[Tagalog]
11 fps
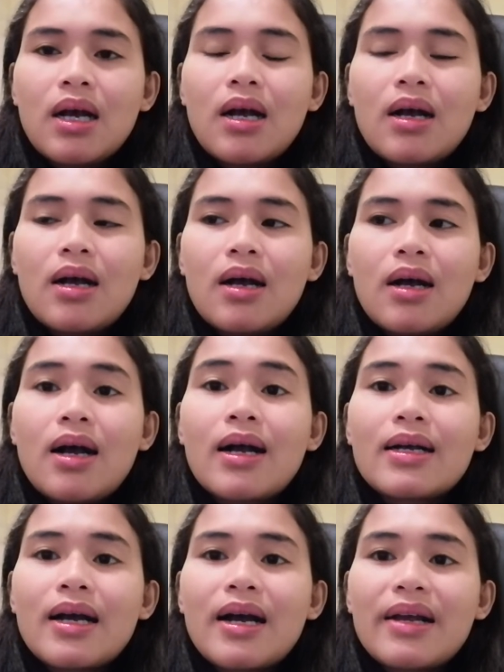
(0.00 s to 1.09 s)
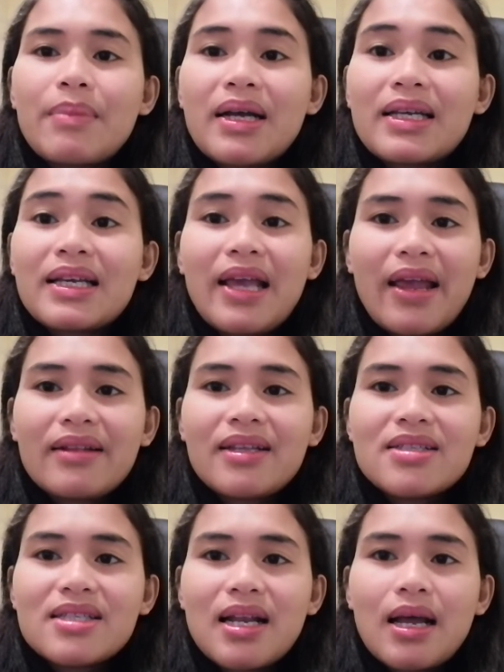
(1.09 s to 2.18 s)
Uh, hanggang mag-18
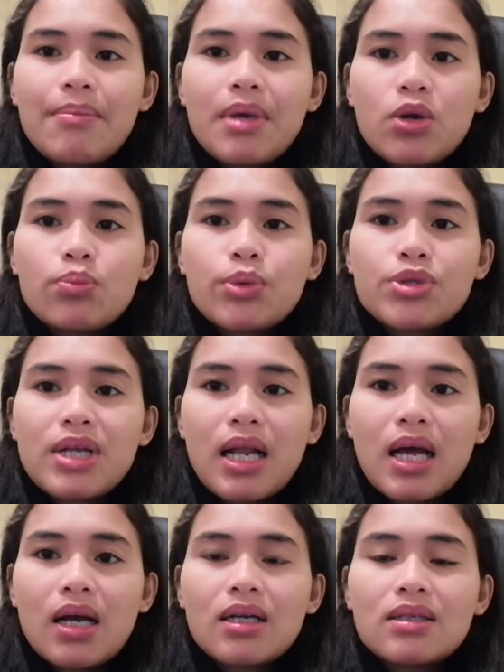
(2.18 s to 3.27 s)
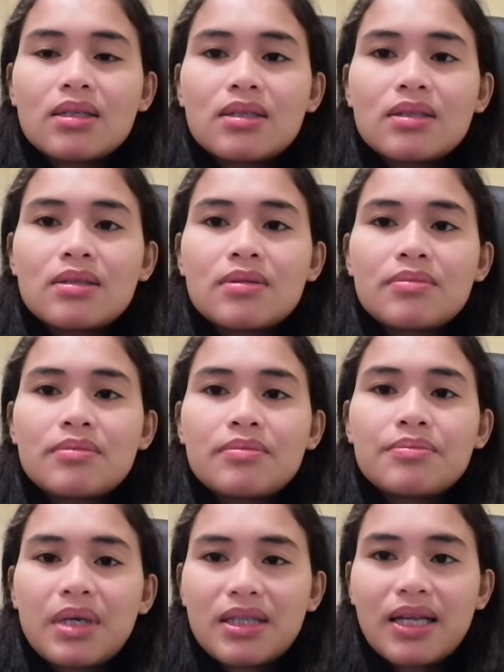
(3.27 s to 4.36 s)
sila, meron po silang
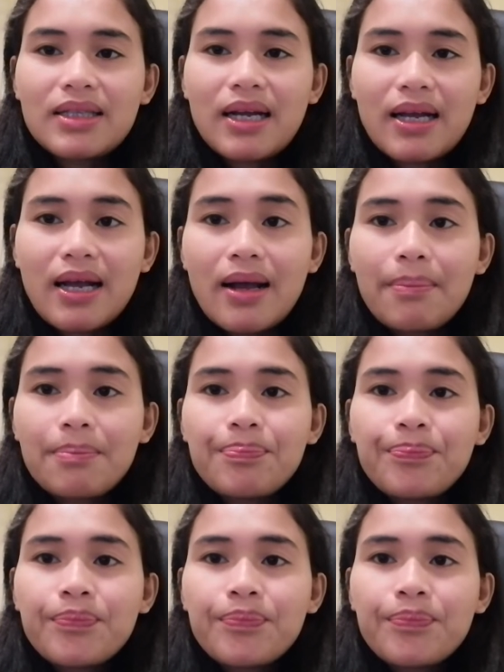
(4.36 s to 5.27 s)
matatanggap.